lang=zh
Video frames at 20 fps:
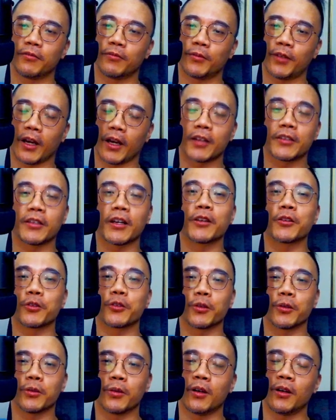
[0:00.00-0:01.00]
大概这样
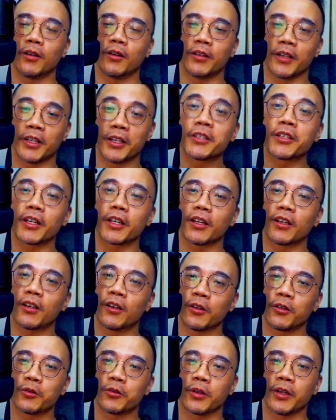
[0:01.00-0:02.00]
就呃理解了
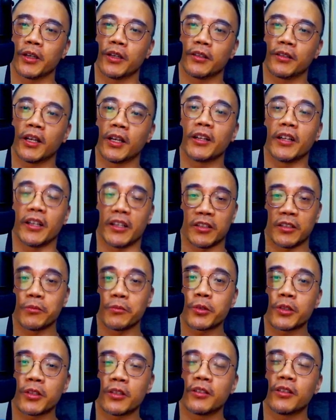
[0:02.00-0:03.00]
哈，所以那你是
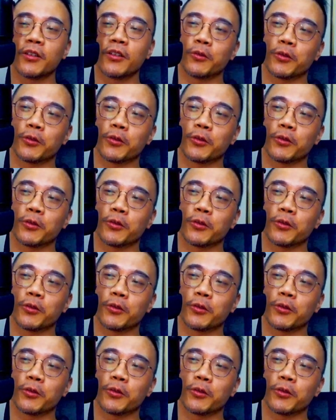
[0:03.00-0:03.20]
不是呢？